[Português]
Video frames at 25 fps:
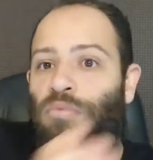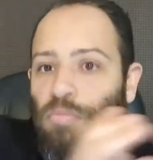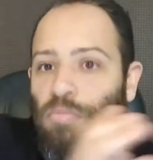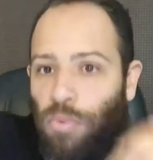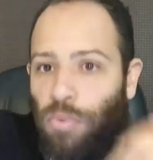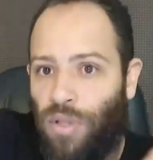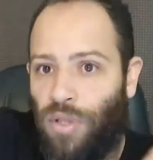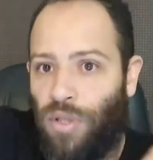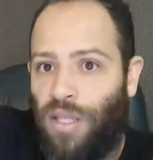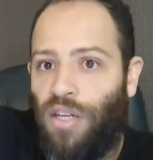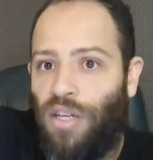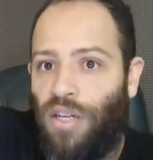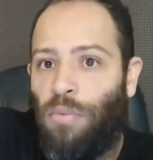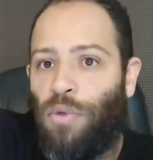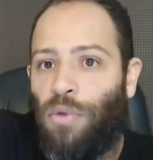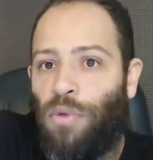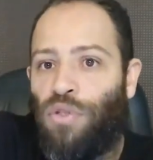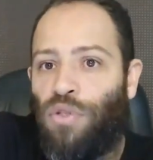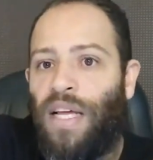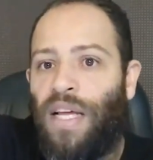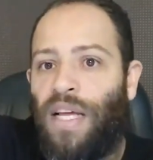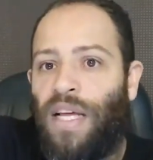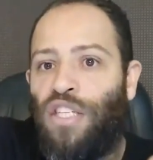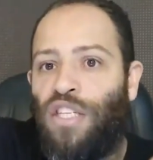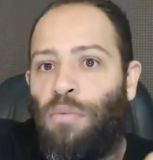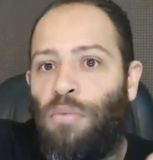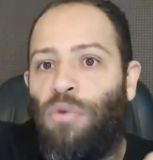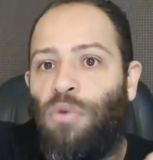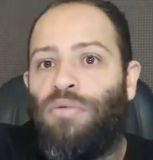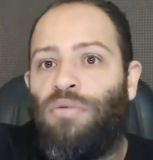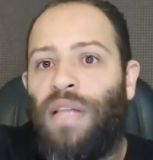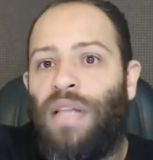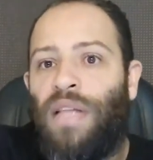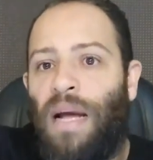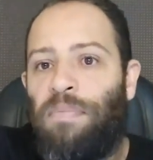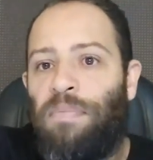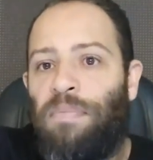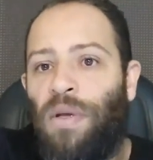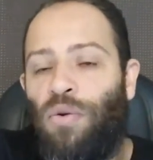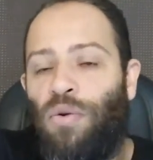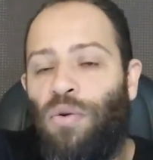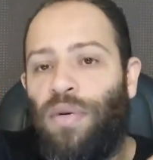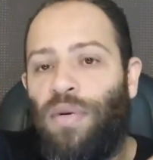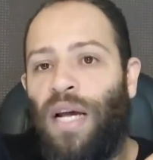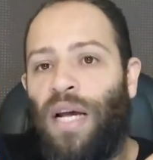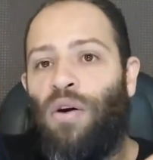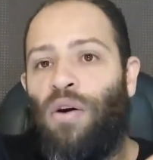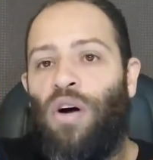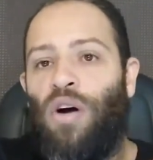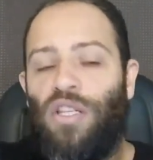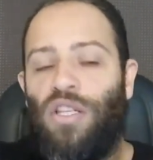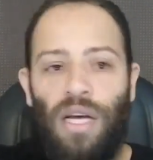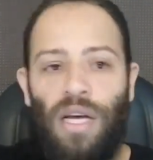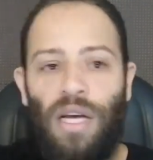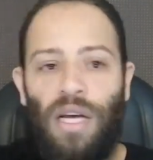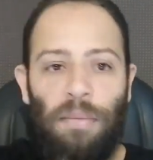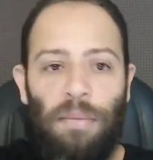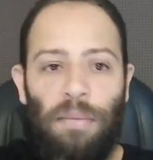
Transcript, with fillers: ter a oportunidade de montar um negócio,